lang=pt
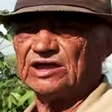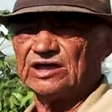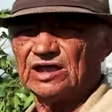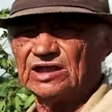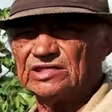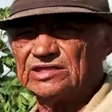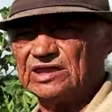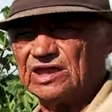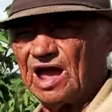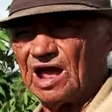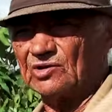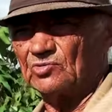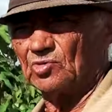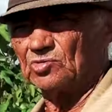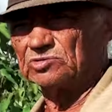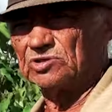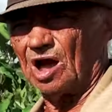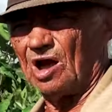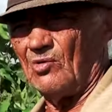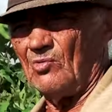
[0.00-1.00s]
quilos de
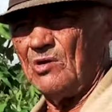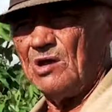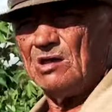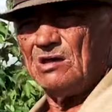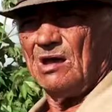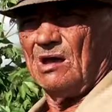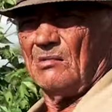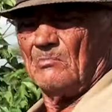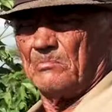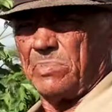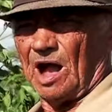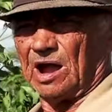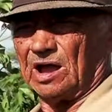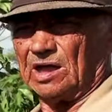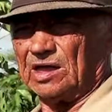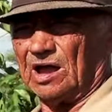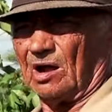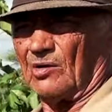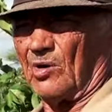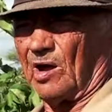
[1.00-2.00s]
algodão para
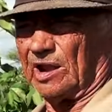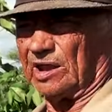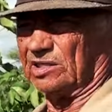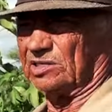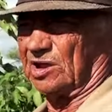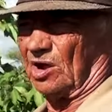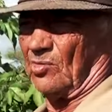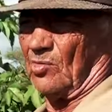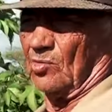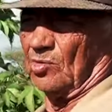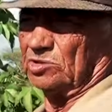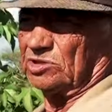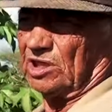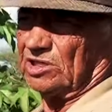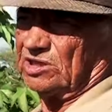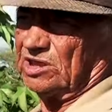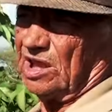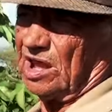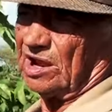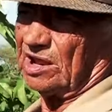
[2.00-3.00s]
ganhar 40 contas a
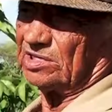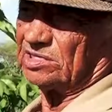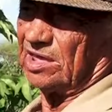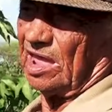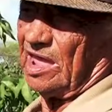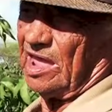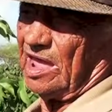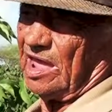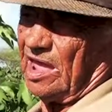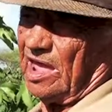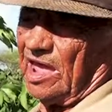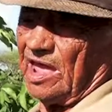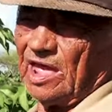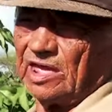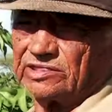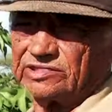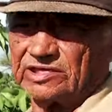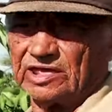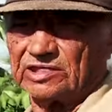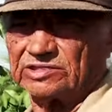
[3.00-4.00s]
diária é, é,
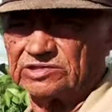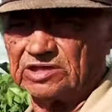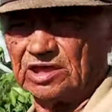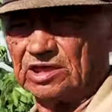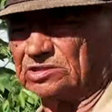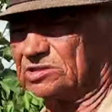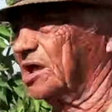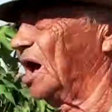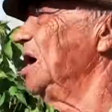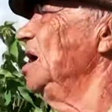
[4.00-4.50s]
é 60. É